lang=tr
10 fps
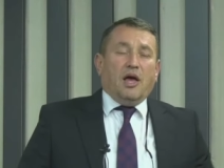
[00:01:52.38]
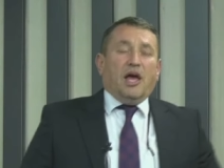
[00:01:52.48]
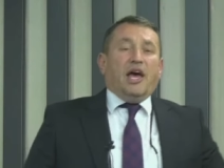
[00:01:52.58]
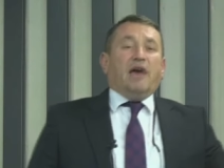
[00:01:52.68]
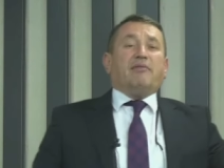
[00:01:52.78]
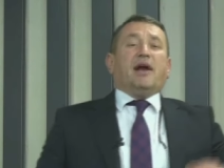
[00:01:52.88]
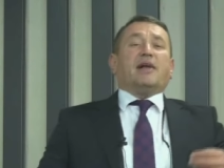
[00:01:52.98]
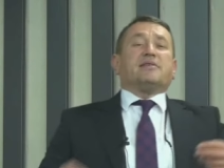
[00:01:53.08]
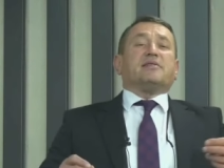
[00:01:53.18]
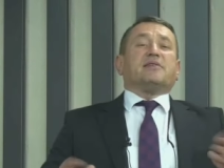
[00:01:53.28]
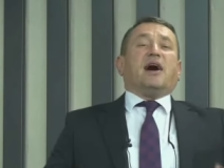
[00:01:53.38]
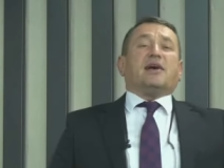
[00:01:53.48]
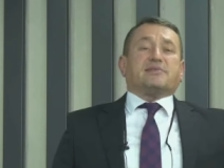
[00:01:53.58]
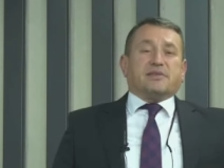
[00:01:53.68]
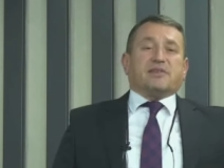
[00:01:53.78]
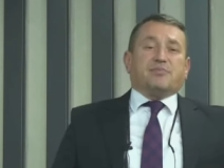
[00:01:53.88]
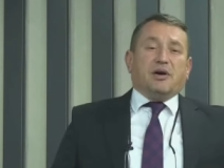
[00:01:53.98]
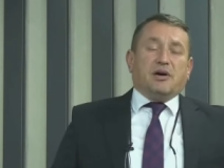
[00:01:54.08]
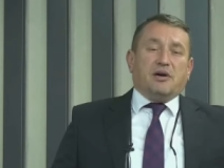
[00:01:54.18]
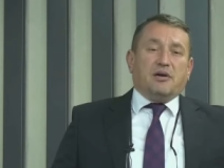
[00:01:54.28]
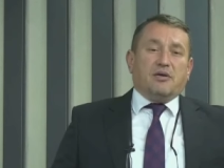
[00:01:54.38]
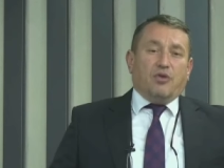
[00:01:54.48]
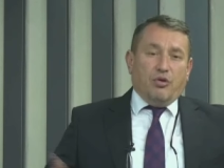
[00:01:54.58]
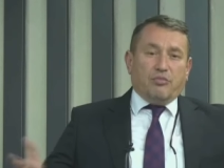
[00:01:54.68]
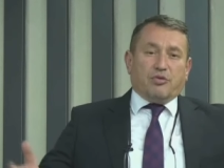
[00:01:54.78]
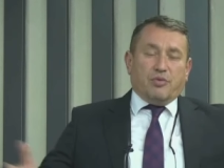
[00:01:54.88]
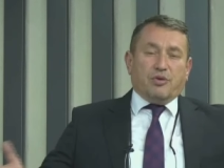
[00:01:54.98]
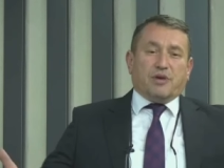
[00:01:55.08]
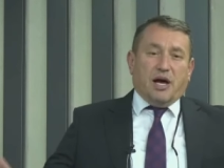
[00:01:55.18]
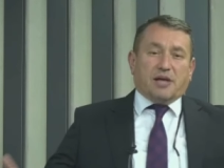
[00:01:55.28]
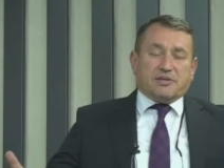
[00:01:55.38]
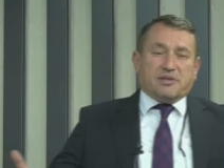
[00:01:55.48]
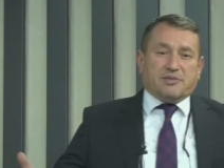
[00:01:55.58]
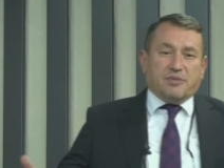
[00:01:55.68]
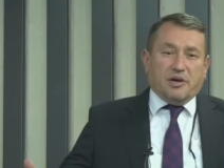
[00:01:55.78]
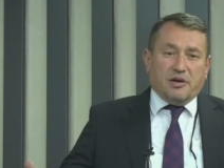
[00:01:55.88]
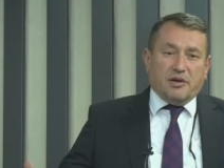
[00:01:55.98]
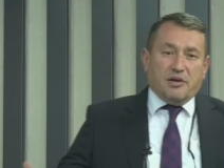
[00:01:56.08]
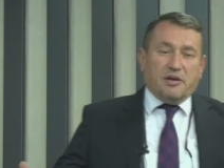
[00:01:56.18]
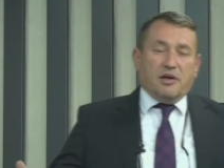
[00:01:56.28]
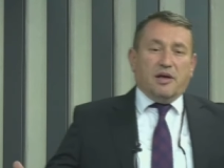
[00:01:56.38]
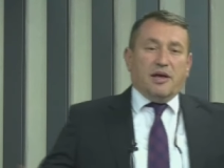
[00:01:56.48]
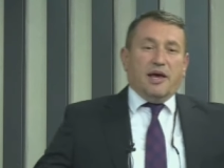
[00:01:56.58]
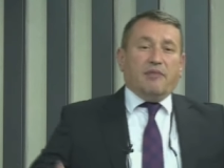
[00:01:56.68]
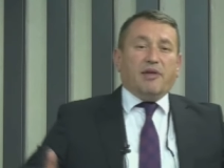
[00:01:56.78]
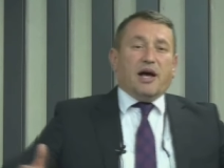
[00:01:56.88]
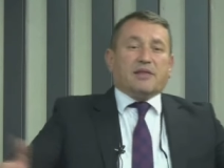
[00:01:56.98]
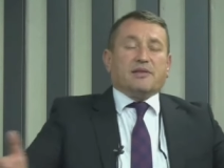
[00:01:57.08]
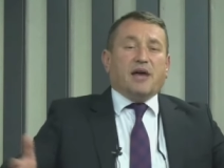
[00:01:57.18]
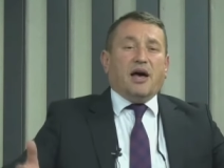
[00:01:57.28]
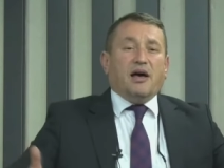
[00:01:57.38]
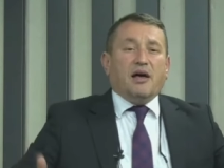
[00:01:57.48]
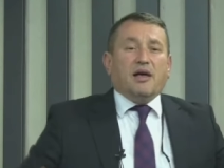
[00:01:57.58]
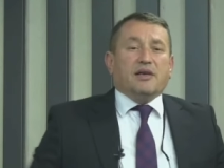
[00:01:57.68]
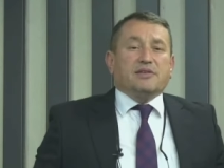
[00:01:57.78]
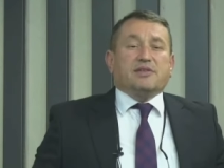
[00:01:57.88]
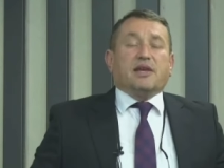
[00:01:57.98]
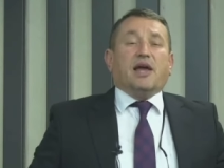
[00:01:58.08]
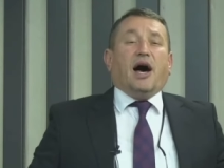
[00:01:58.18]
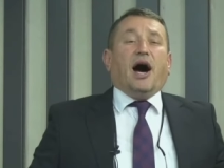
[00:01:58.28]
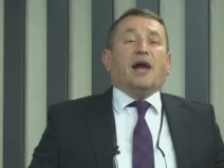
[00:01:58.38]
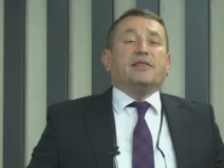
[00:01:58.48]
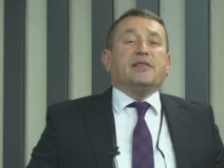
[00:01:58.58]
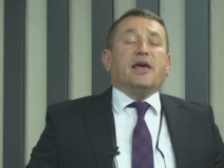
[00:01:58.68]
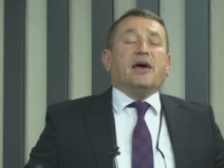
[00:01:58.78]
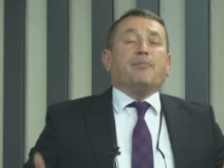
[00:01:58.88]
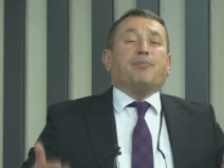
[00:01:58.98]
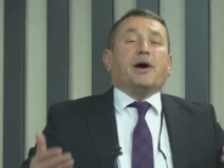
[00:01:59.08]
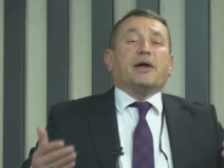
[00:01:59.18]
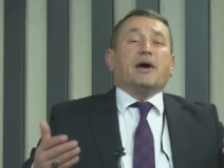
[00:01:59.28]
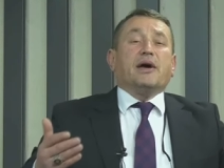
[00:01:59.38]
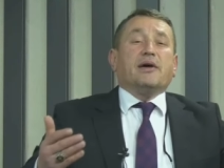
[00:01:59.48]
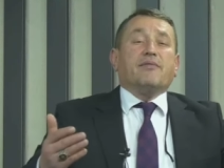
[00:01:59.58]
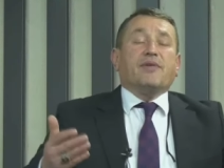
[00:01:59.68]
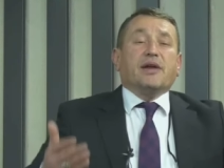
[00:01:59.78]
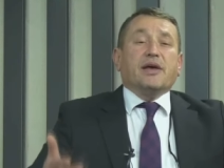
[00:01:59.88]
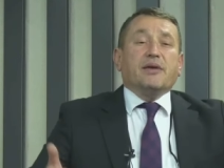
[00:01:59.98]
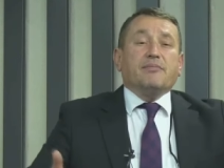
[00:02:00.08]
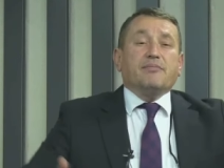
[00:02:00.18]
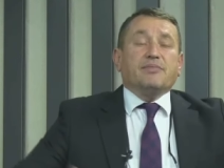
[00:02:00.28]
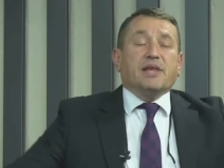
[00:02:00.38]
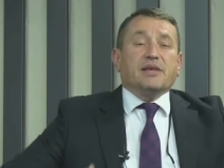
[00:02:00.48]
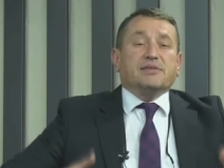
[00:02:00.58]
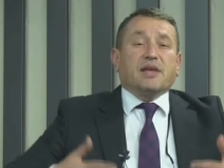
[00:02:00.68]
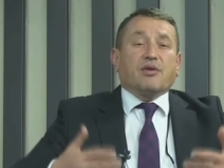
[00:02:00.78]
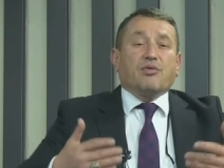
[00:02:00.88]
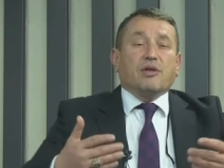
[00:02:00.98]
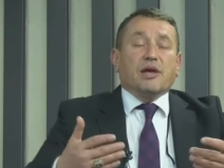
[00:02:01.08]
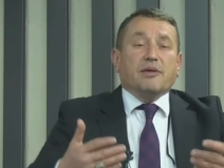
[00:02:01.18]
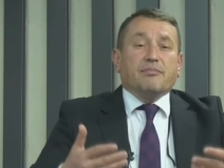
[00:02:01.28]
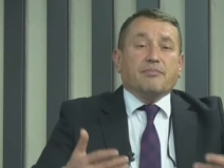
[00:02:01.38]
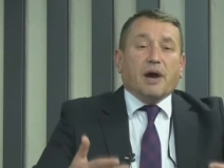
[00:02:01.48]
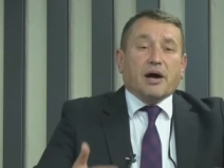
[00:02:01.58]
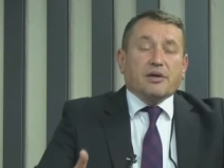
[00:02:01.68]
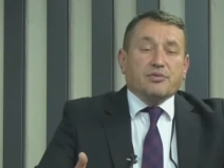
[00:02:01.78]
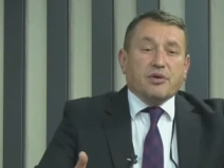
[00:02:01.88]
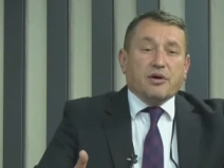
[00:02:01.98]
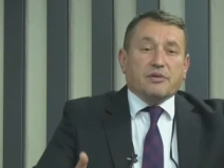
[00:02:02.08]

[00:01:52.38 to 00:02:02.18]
Evladın rahatsız mı? Ömür boyu rahatsız mı? Evladına sana anneye para vereyim, destek olayım bak diyor.